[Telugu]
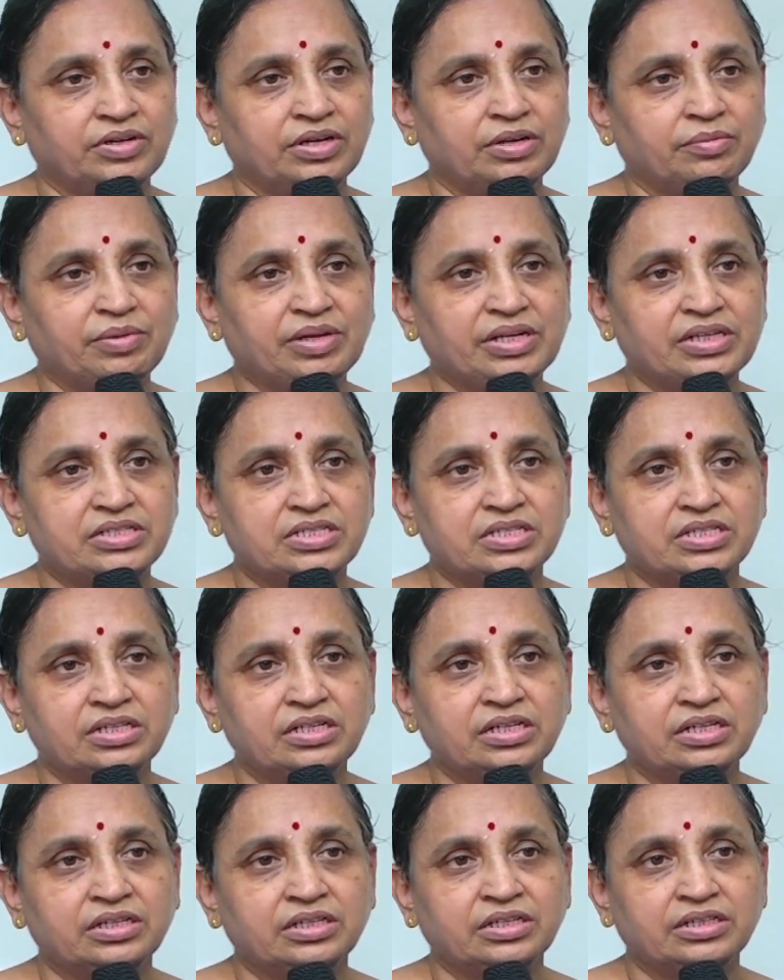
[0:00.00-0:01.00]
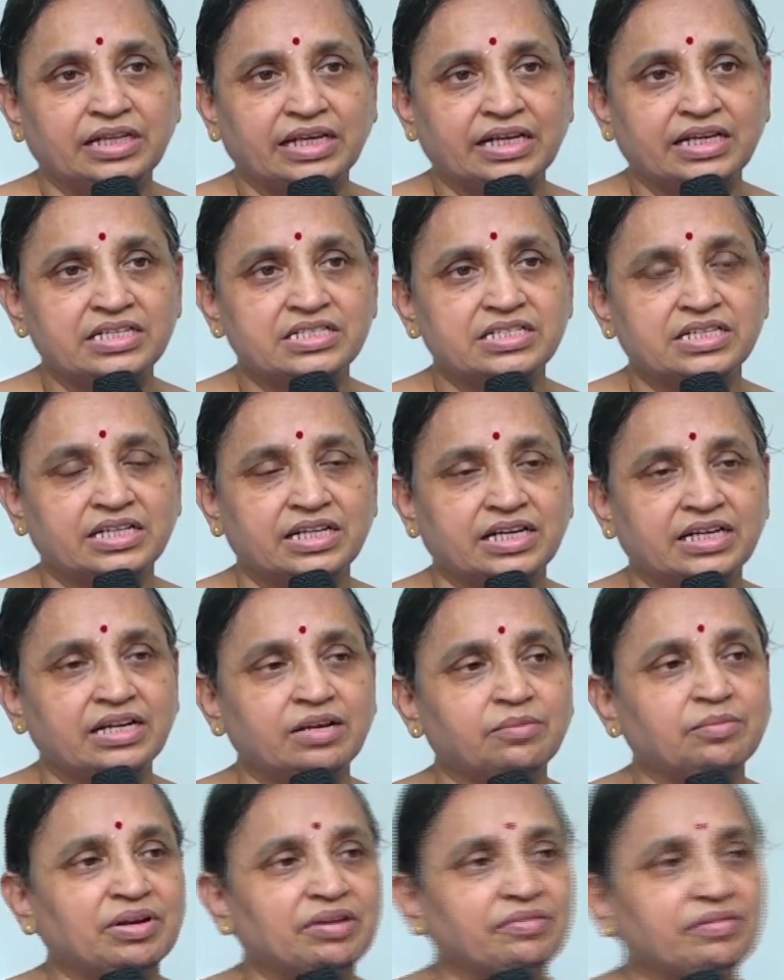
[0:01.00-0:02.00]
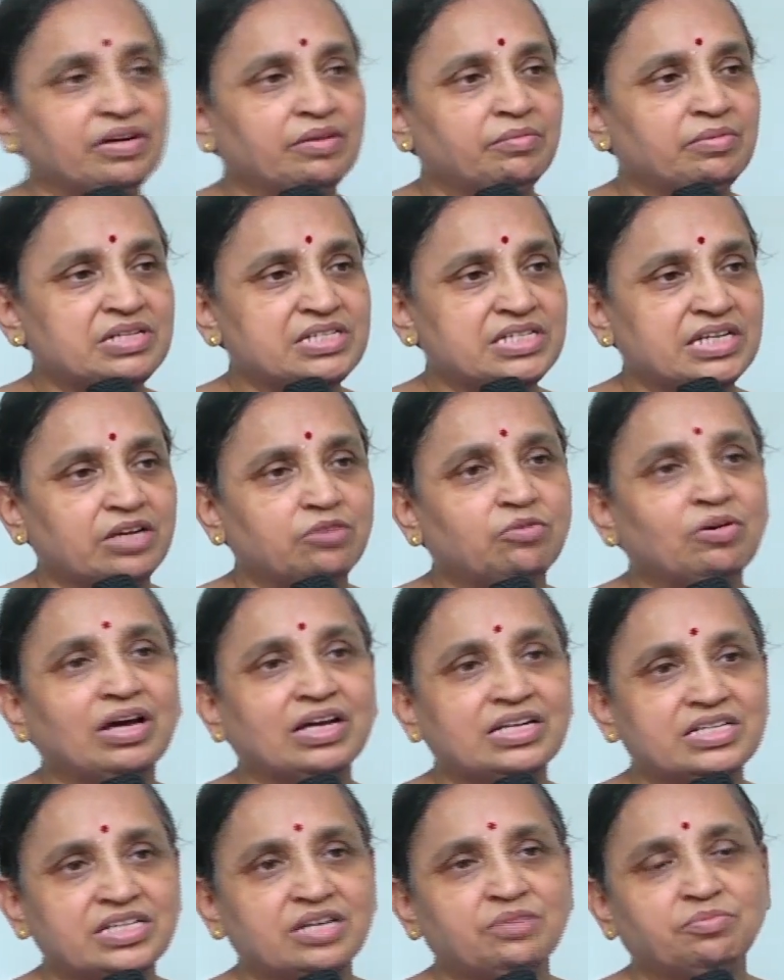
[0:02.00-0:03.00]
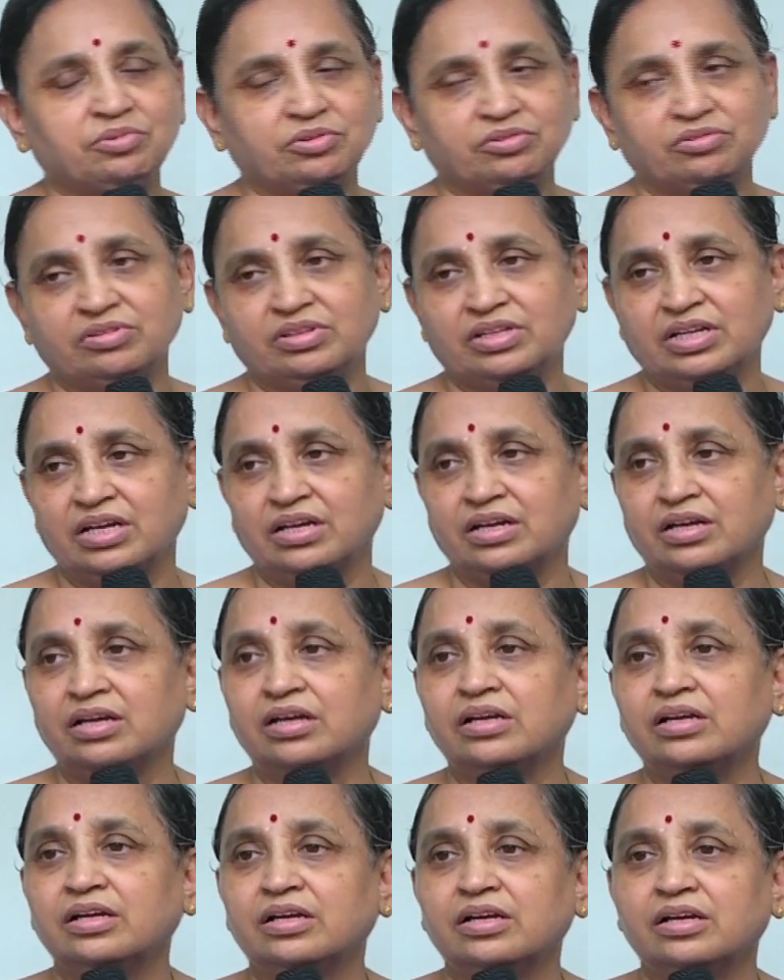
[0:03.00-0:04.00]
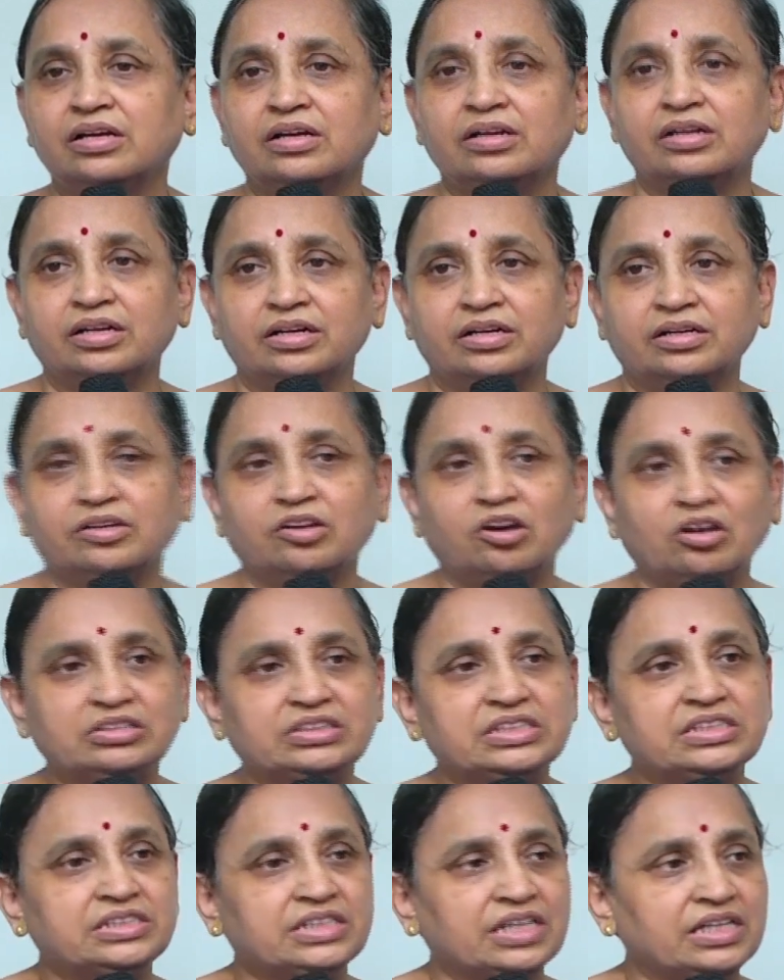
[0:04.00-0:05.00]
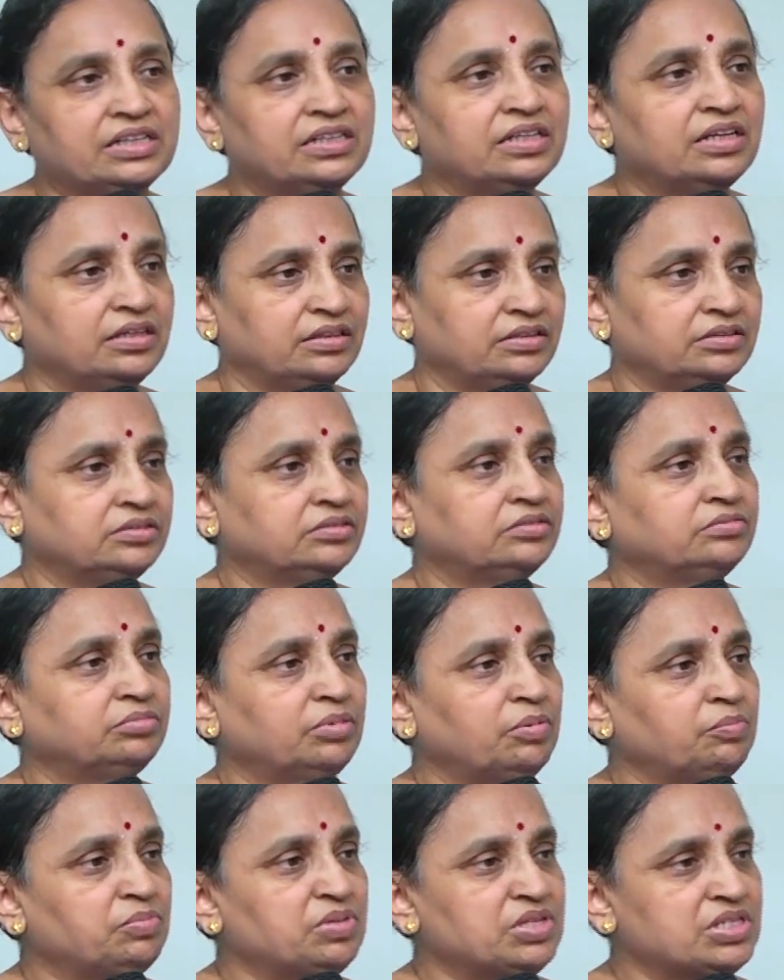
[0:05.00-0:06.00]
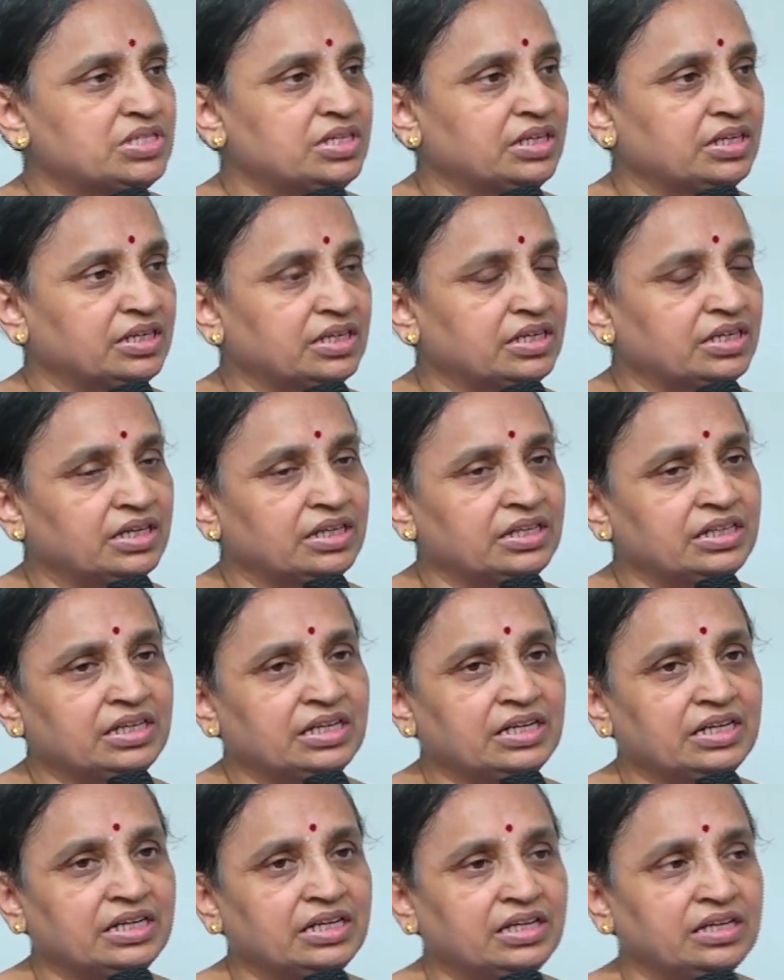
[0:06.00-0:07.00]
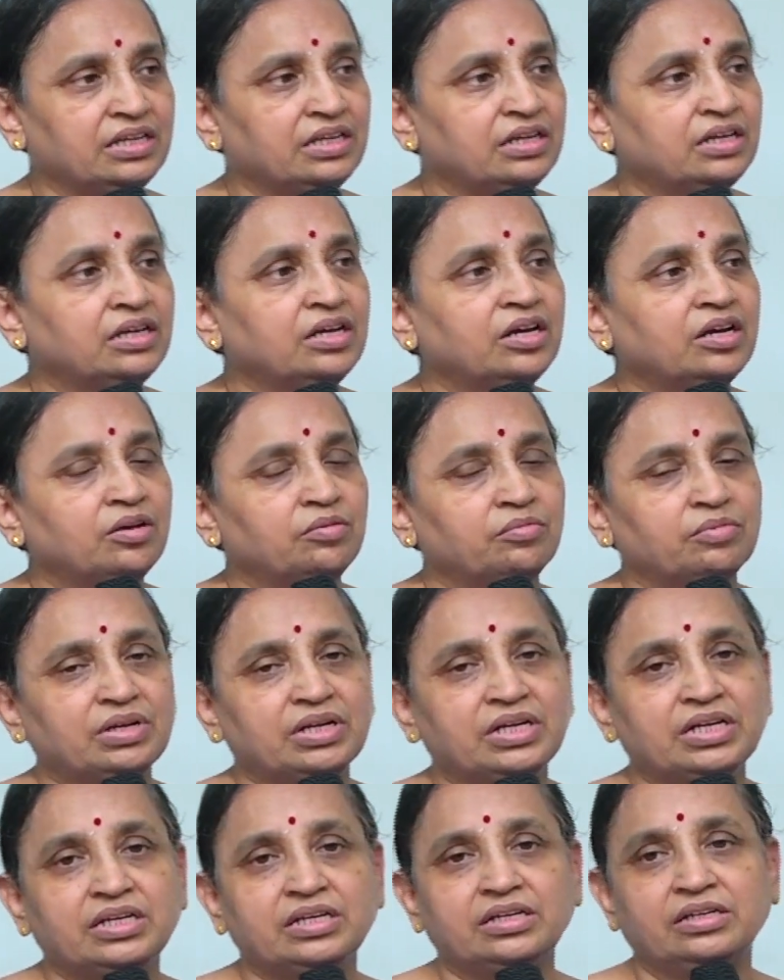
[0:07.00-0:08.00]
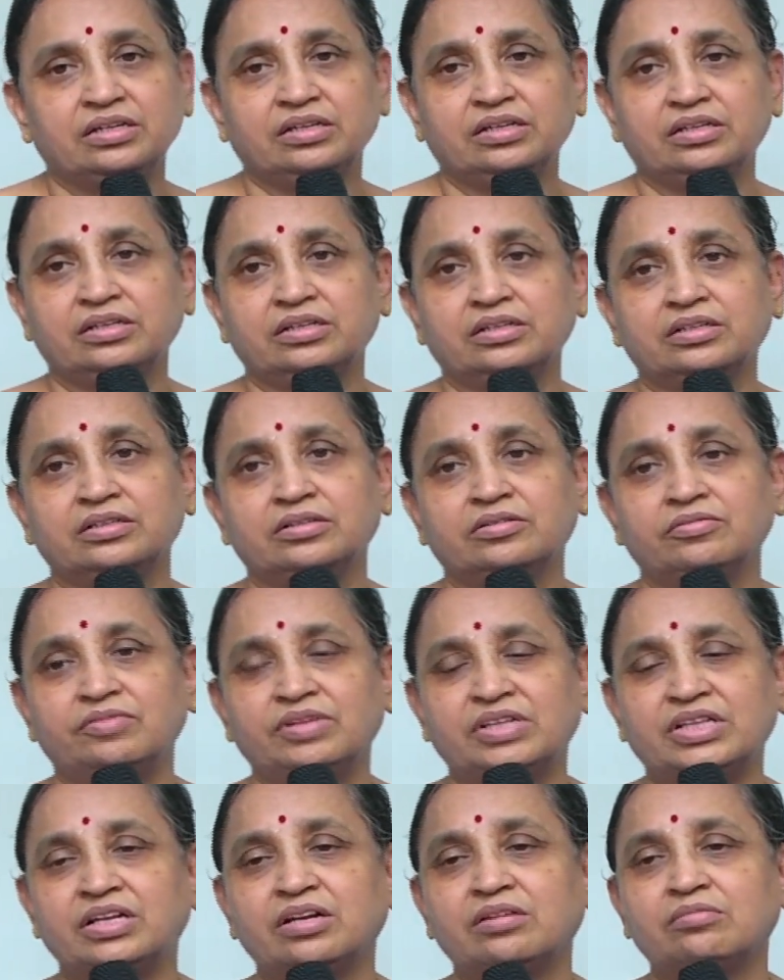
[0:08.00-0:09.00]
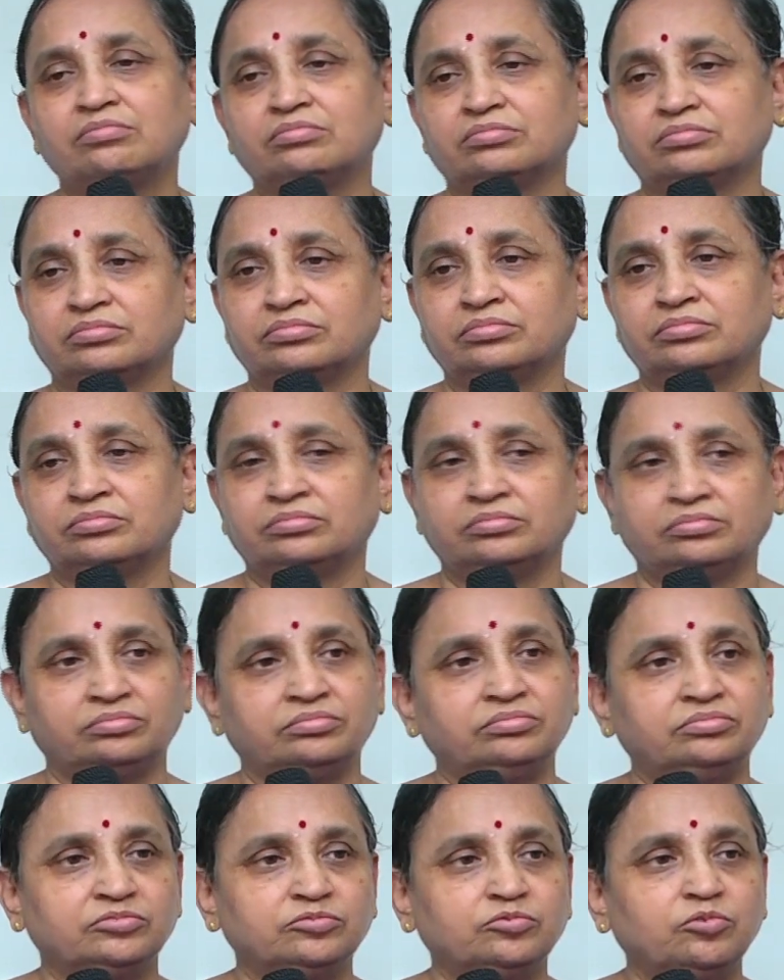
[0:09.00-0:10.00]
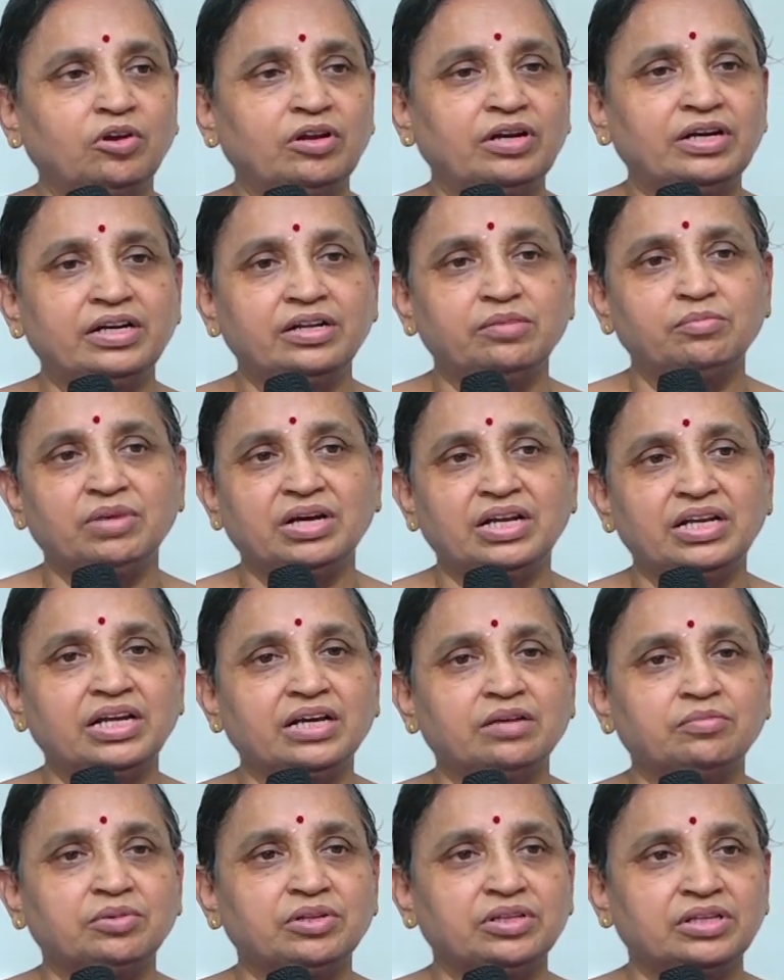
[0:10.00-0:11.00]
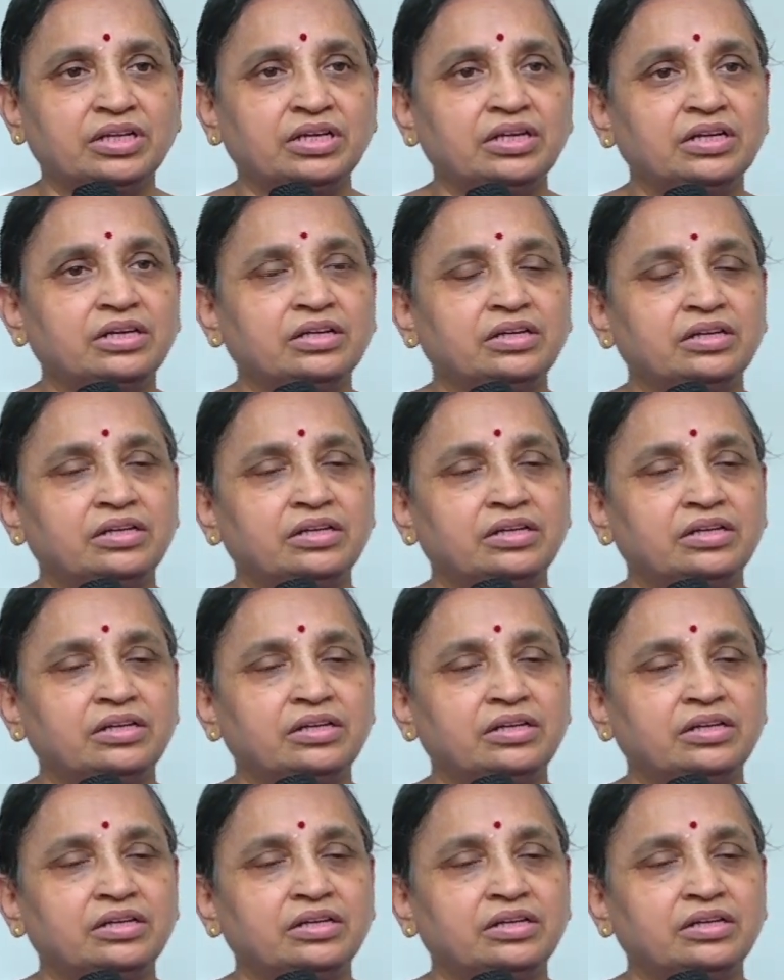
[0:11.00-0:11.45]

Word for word: విటమిన్స్ తగ్గిస్తుంది అంటే మన విటమిన్స్ ఎక్కువ ఖర్చు అయిపోతుంది ఆ టాక్సిన్స్ అంతా పంపించడానికి అందుకని మనకి విత్తనం క్వాలిటీ బాగాలేకపోతే